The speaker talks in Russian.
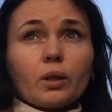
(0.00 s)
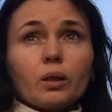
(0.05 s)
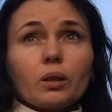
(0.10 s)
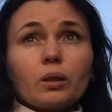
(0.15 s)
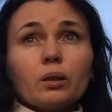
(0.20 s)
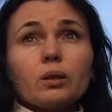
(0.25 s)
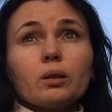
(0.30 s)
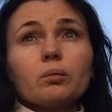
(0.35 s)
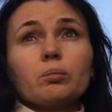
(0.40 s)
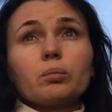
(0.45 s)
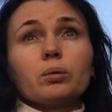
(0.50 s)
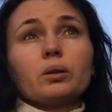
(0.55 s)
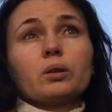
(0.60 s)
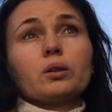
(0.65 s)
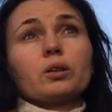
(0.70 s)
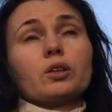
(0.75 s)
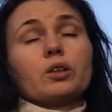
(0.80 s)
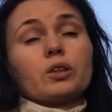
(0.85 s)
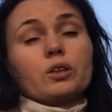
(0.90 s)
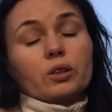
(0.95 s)
И это
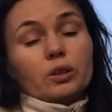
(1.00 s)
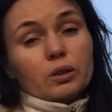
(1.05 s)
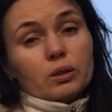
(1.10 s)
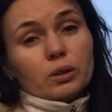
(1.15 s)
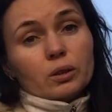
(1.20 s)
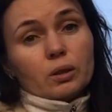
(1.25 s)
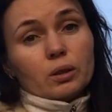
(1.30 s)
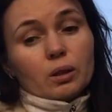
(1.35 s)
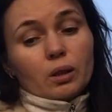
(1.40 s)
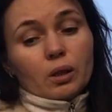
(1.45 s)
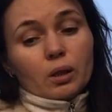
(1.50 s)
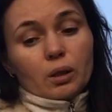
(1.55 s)
было жесть.